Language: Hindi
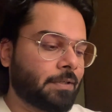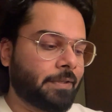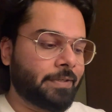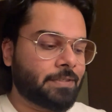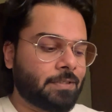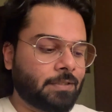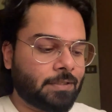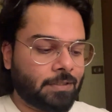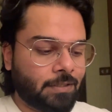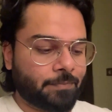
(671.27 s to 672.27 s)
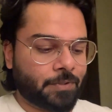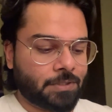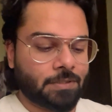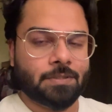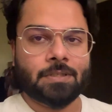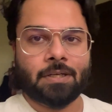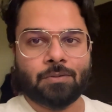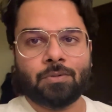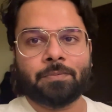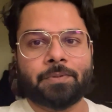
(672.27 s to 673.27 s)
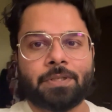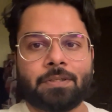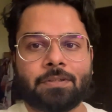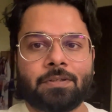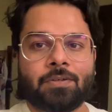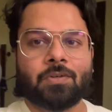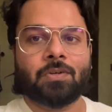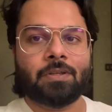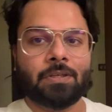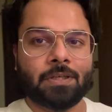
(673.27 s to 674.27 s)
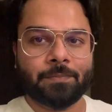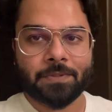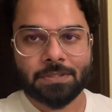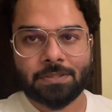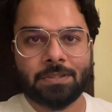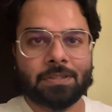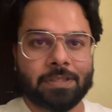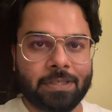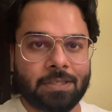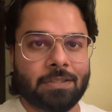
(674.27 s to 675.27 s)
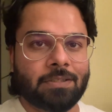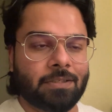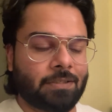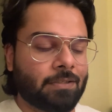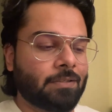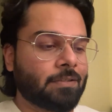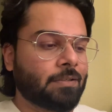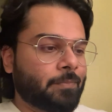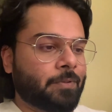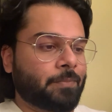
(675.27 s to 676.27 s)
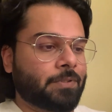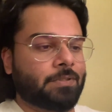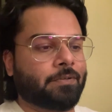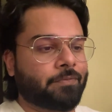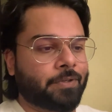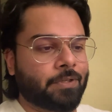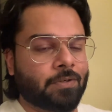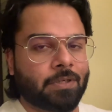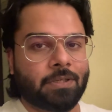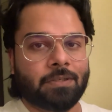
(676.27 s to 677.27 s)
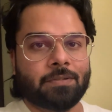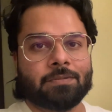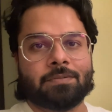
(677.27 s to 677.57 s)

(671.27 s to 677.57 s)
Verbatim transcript: ये सीन है कि ये मस्जिद साधु ने बनाई थी और ये मस्जिद देखा देखी मेरे पास एक वीडियो आई है